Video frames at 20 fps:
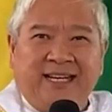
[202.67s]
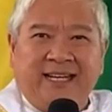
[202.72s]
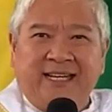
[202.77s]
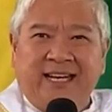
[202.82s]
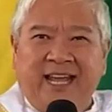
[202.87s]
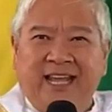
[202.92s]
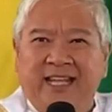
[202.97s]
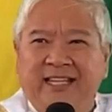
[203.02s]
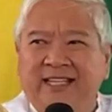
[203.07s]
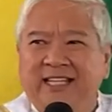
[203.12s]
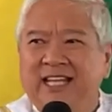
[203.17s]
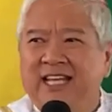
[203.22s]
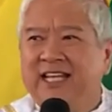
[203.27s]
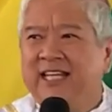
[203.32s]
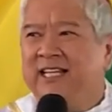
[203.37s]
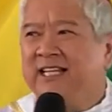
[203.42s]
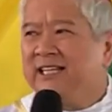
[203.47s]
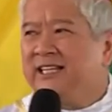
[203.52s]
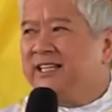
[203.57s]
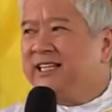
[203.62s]
na
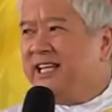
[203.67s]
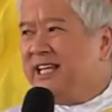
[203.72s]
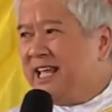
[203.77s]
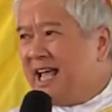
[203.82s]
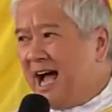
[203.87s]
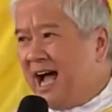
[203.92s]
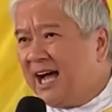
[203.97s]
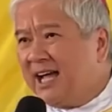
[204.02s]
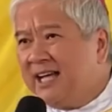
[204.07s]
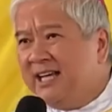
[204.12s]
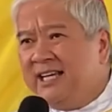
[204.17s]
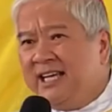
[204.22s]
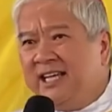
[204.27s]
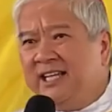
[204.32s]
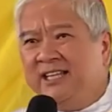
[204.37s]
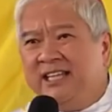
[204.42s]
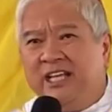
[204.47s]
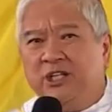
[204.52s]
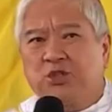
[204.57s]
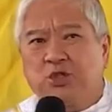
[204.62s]
hindi tiyak,
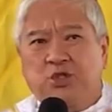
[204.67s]
hindi